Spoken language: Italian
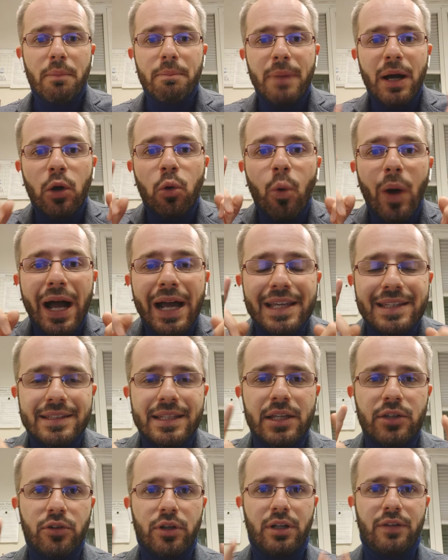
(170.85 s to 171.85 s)
ma guai
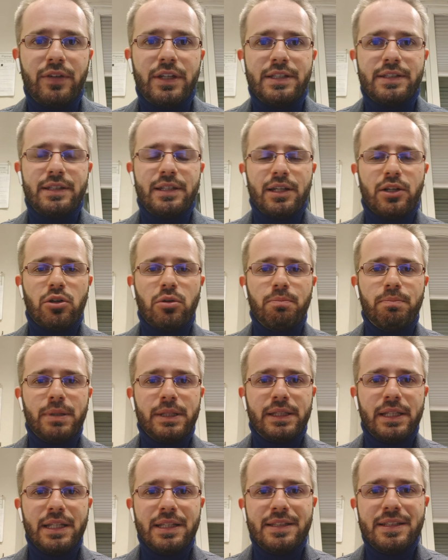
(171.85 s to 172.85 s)
se io non avessi le
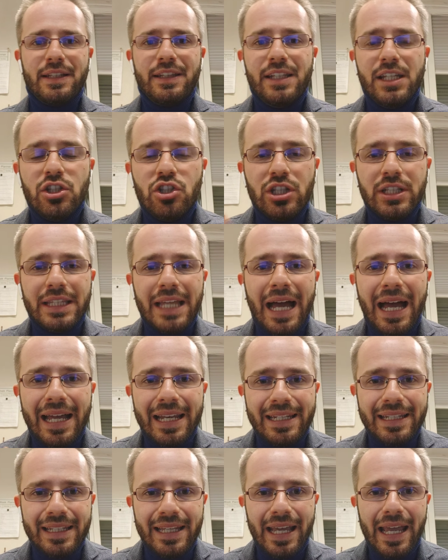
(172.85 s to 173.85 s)
competenze
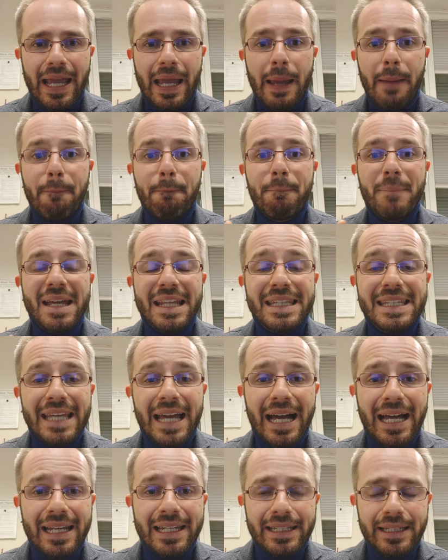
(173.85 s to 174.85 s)
digitali e
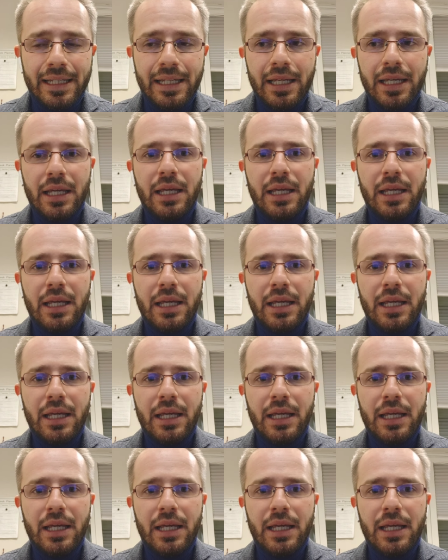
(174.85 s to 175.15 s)
mediali